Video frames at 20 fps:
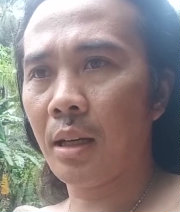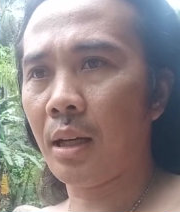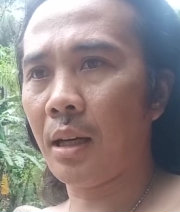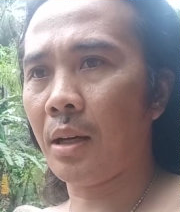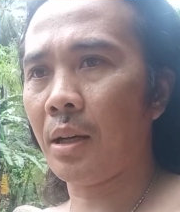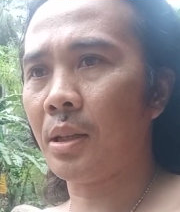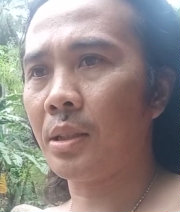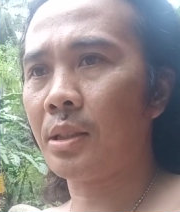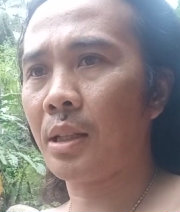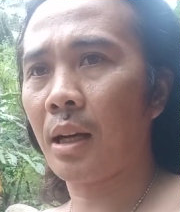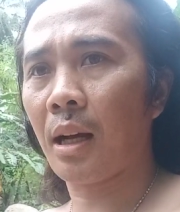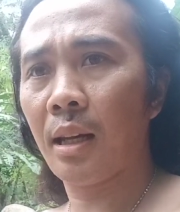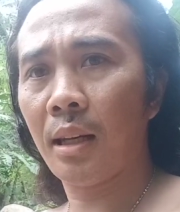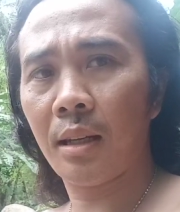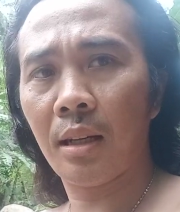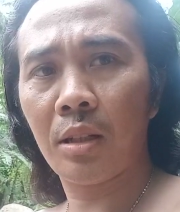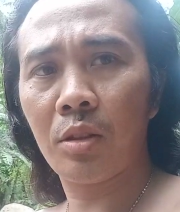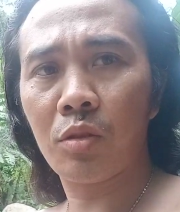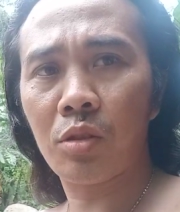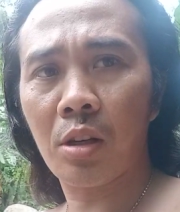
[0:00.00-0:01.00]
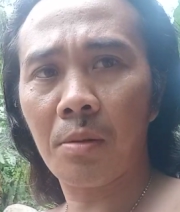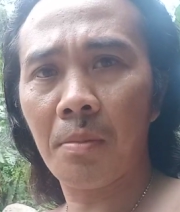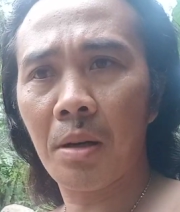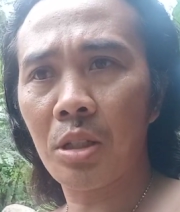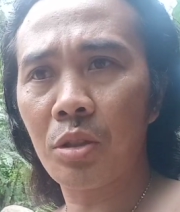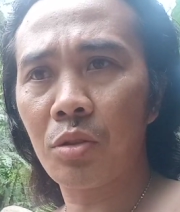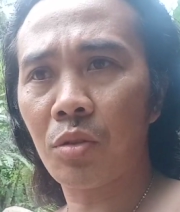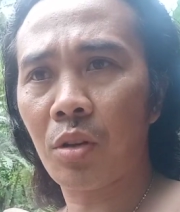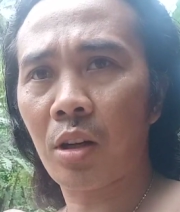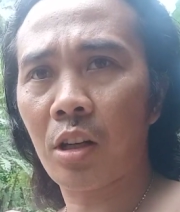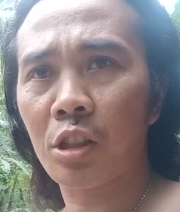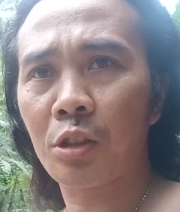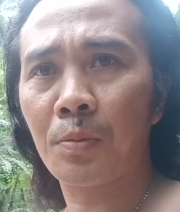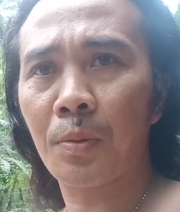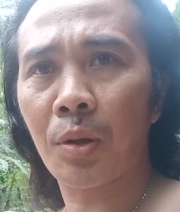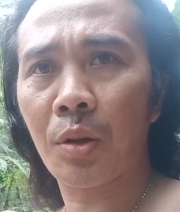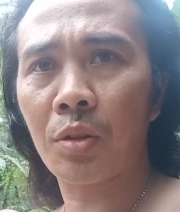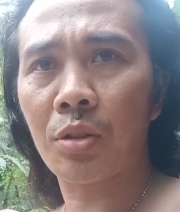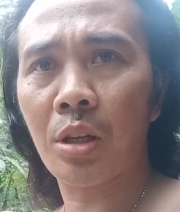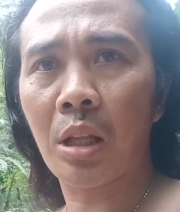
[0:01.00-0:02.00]
Uh, sa ngalan ng Diyos Ama, Diyos at
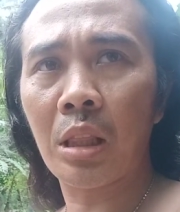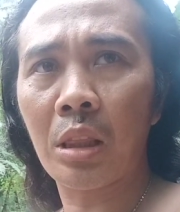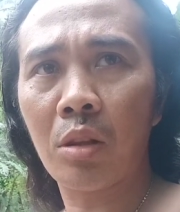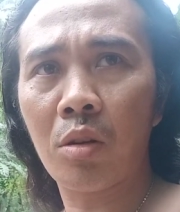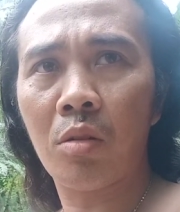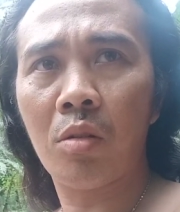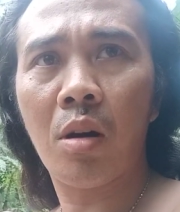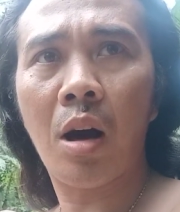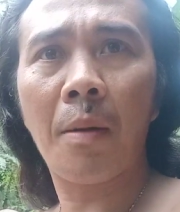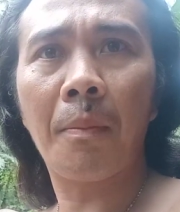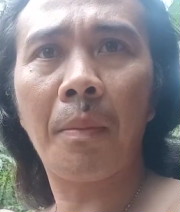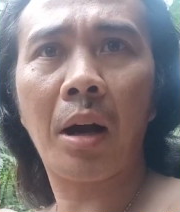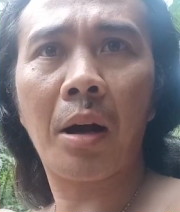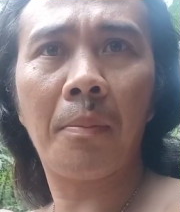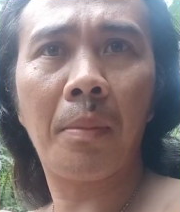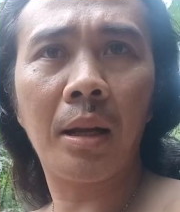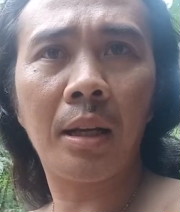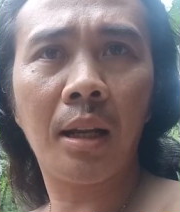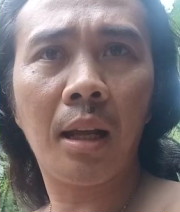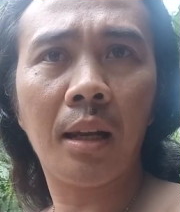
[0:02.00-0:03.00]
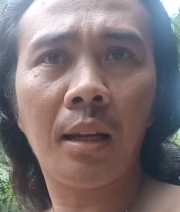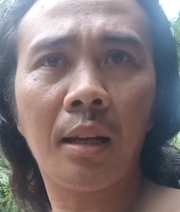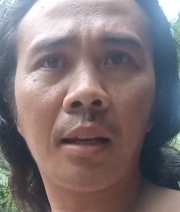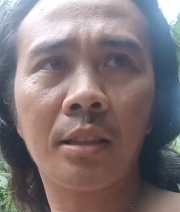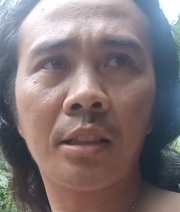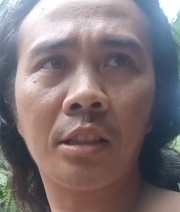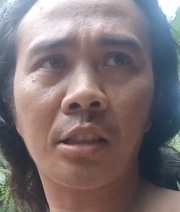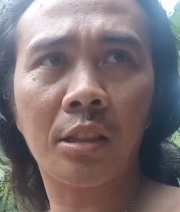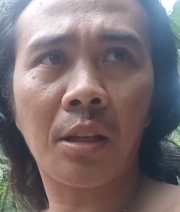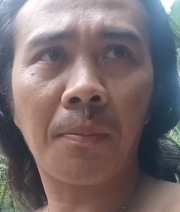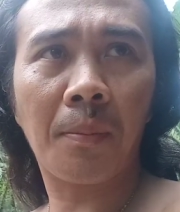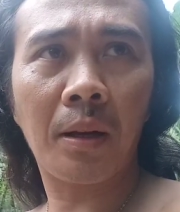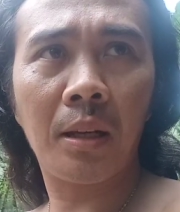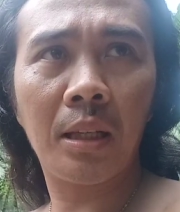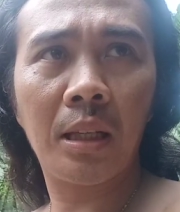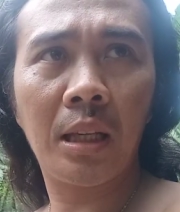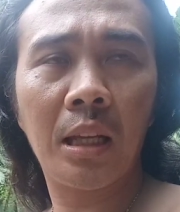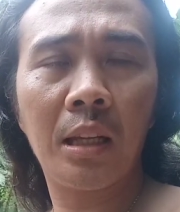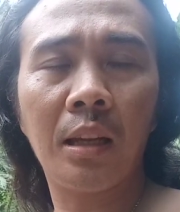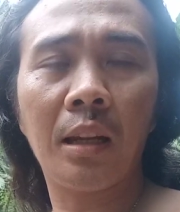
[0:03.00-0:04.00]
Espiritu Santo, ang mga banal na sa
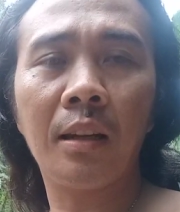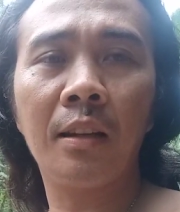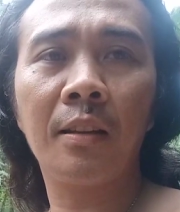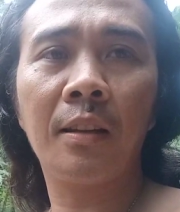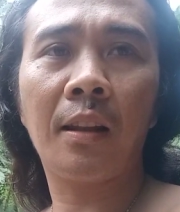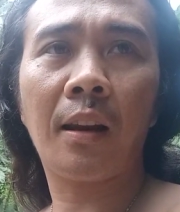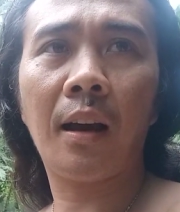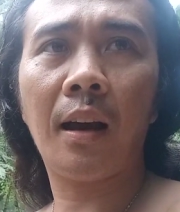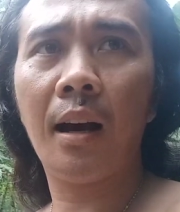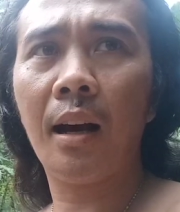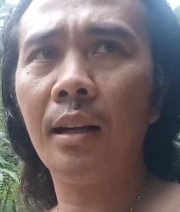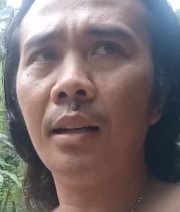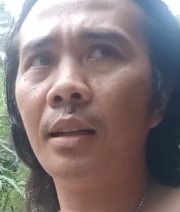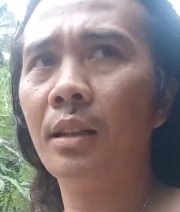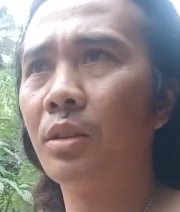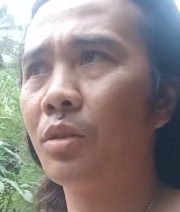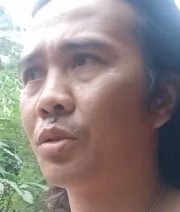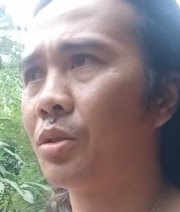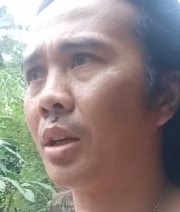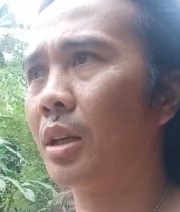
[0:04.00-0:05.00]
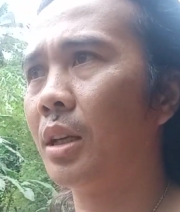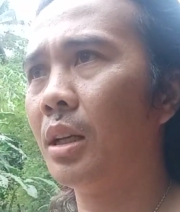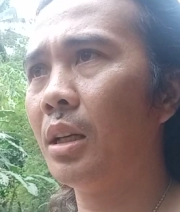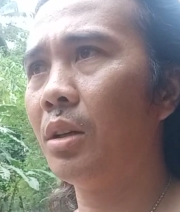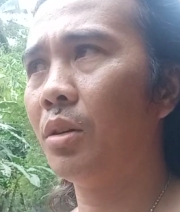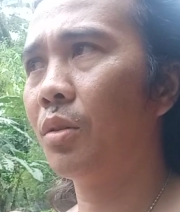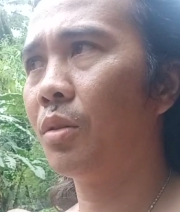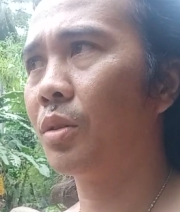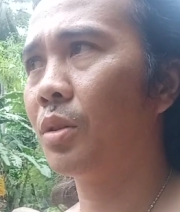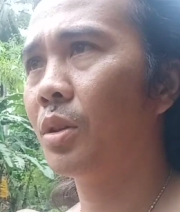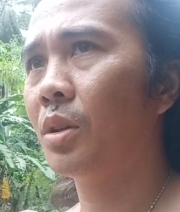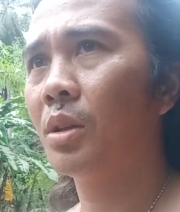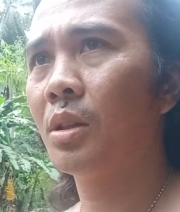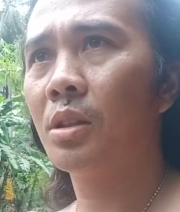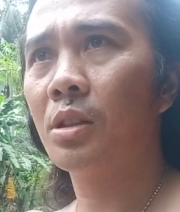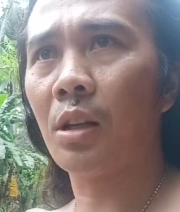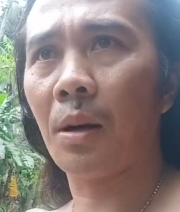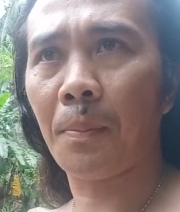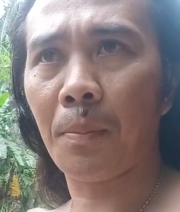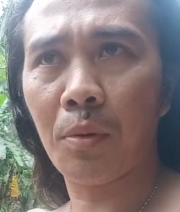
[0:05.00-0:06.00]
paligid na ninirahan dito sa ilog,
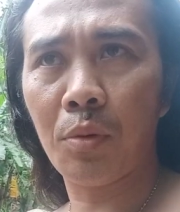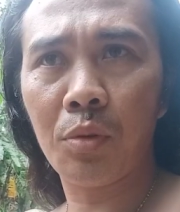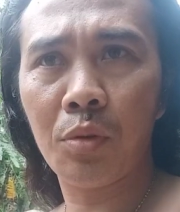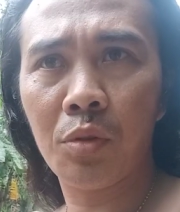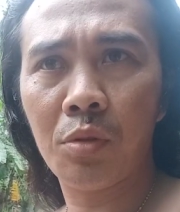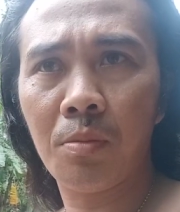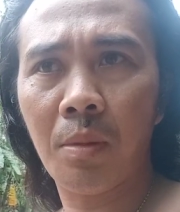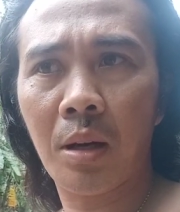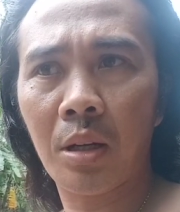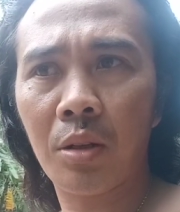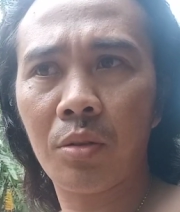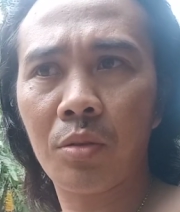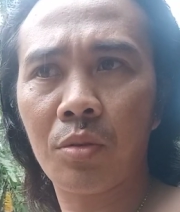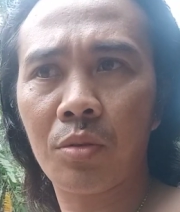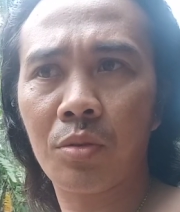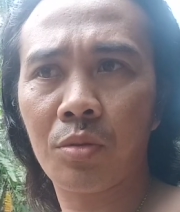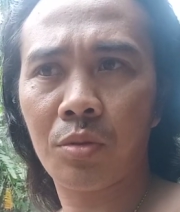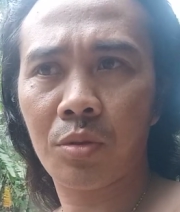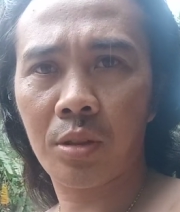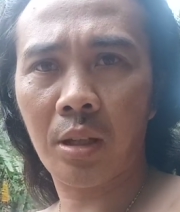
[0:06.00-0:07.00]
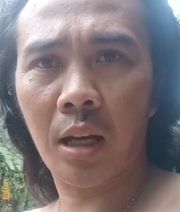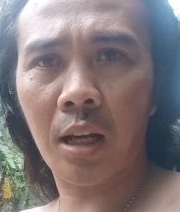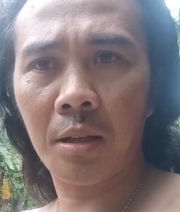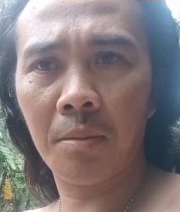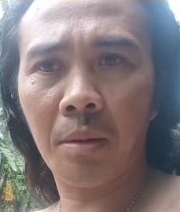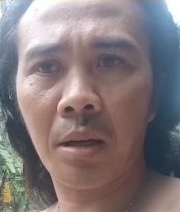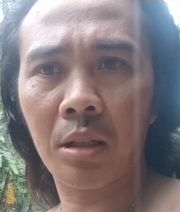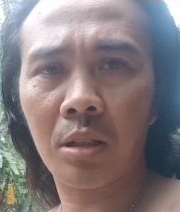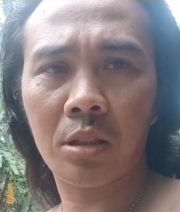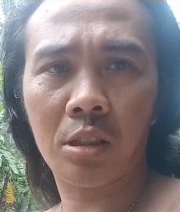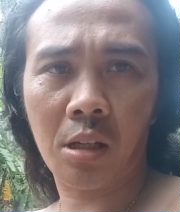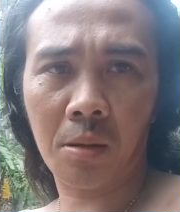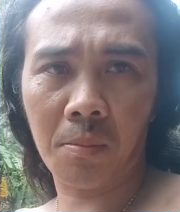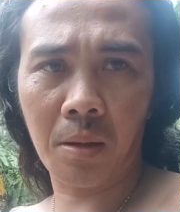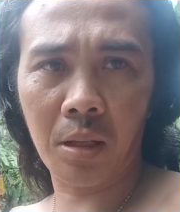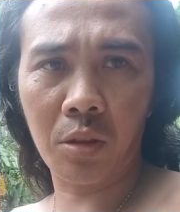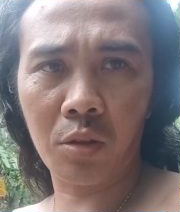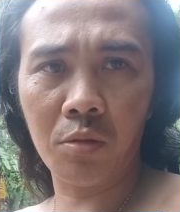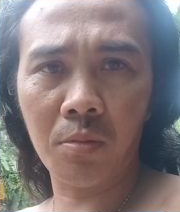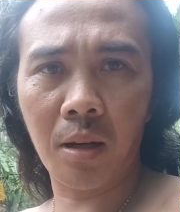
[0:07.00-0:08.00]
sa puno man o saan man, sa
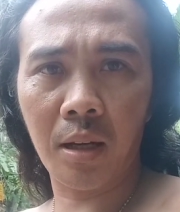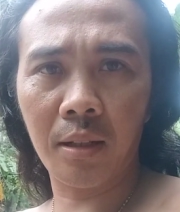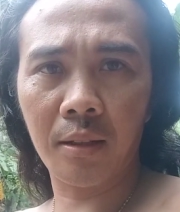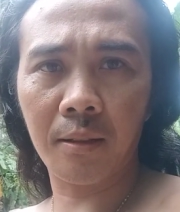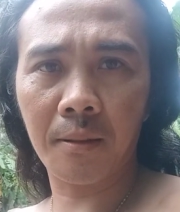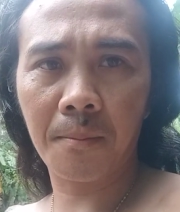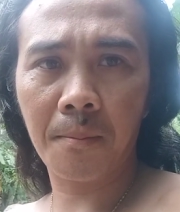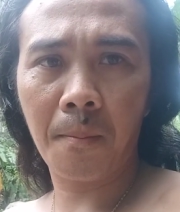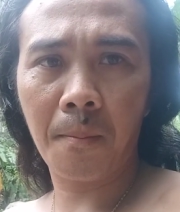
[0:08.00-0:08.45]
bato man,